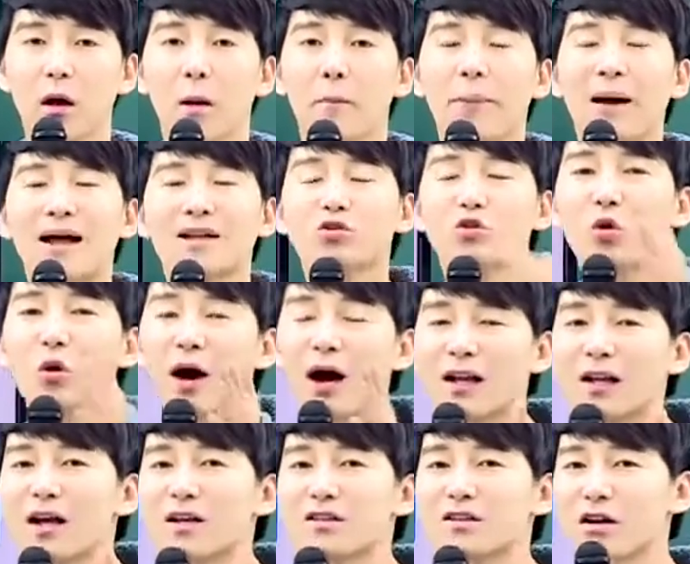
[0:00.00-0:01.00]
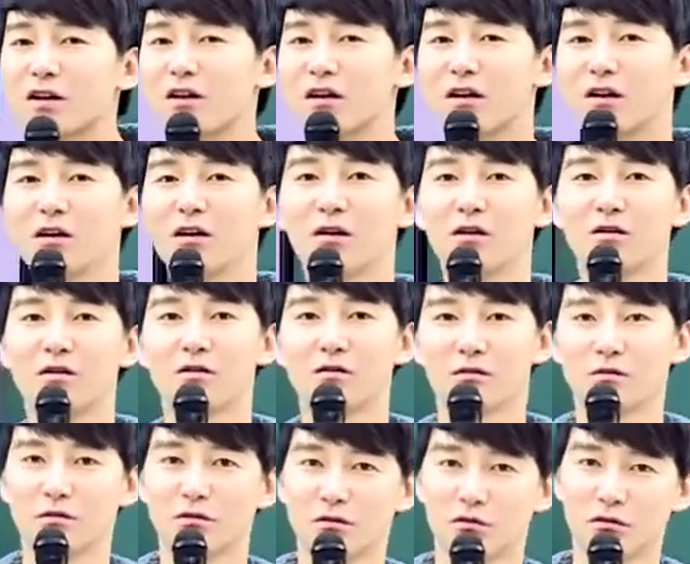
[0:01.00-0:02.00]
반도 안
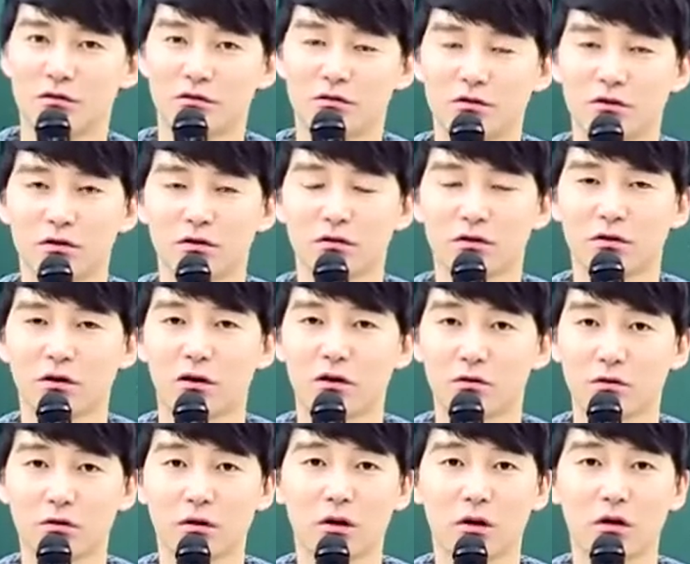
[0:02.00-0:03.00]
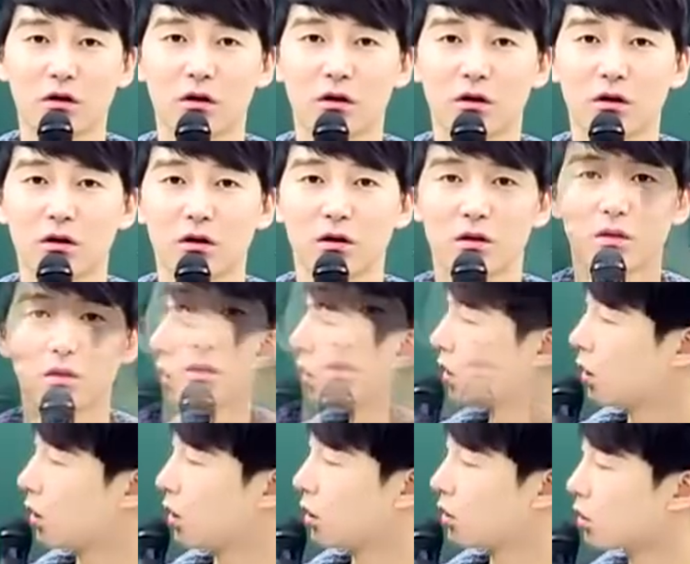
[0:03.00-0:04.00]
하잖아. 안 그래?
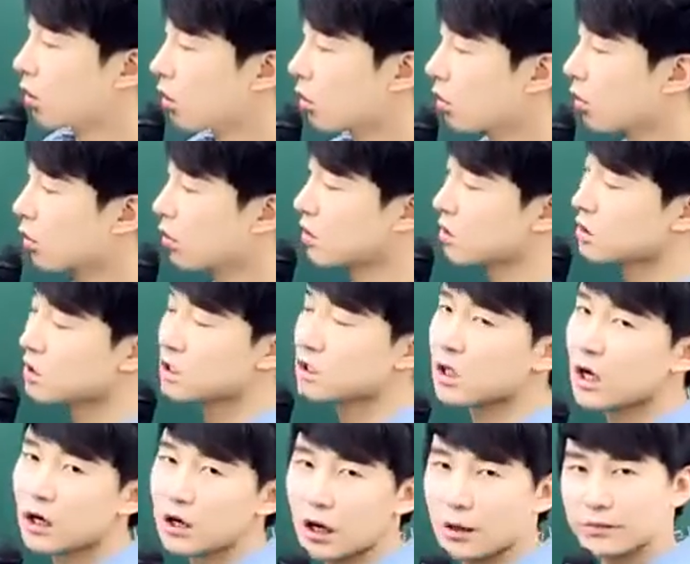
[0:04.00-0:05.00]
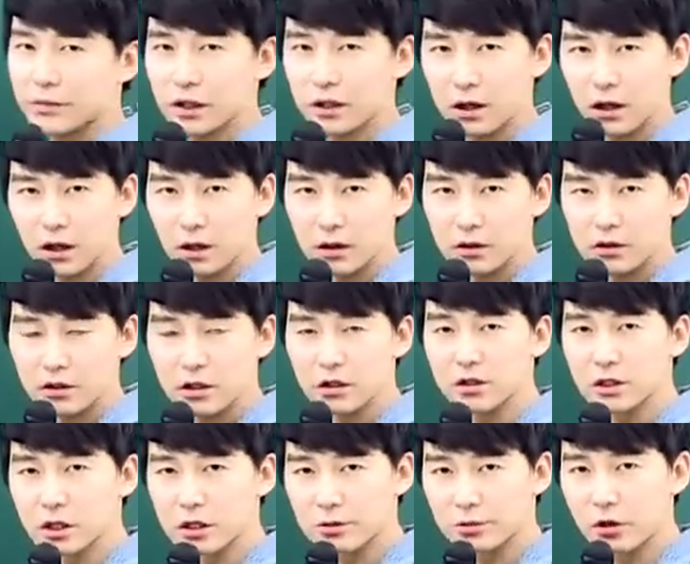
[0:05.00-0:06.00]
영어 심각합니다.
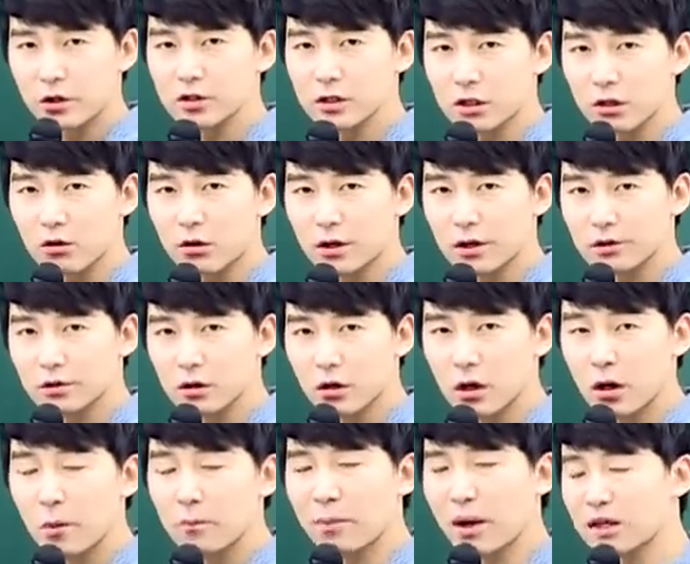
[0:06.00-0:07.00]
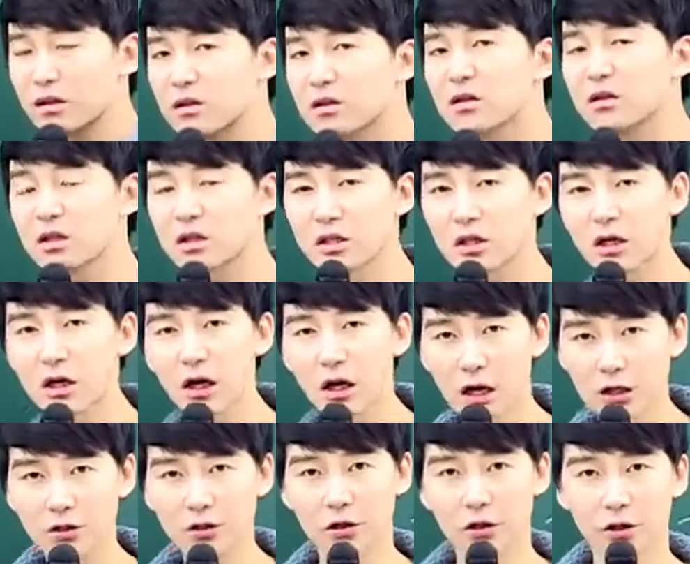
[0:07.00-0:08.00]
실제 지금 현재 상황에서 반드시
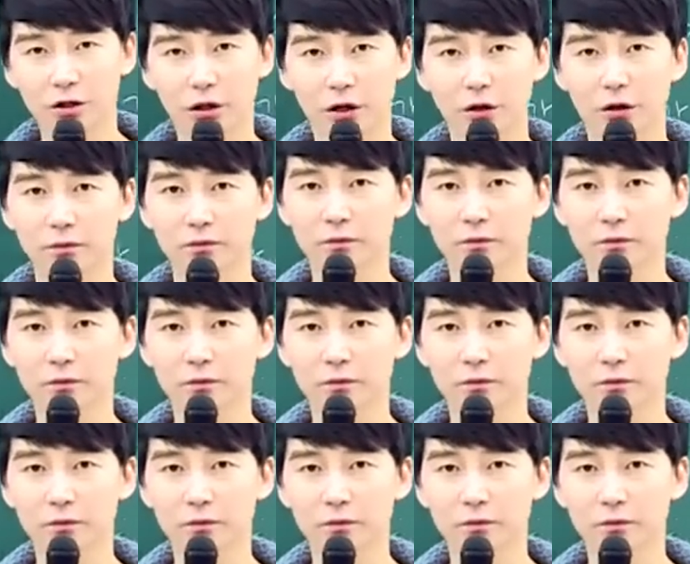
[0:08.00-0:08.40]
하셔야 돼요.